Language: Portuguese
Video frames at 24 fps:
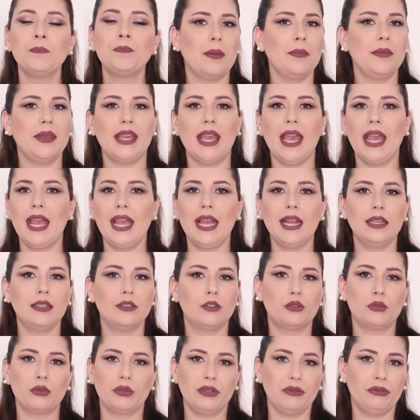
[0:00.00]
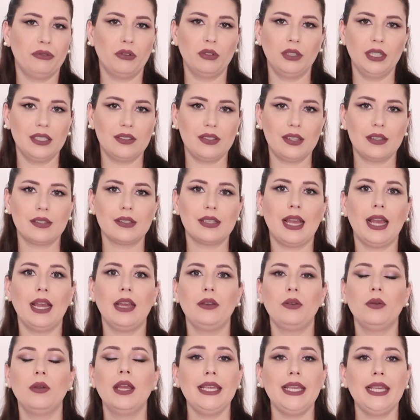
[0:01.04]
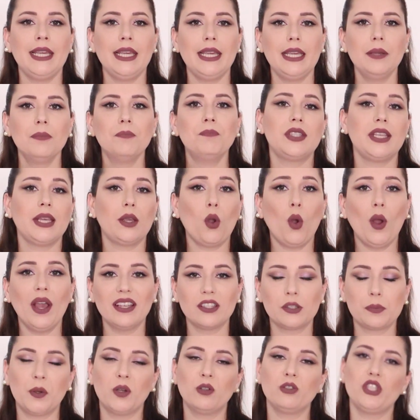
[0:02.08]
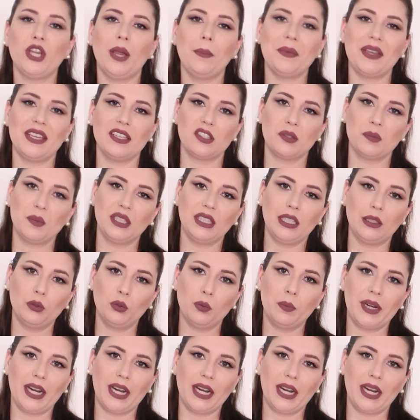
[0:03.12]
ml do que for necessário e se corresponde à mesma da do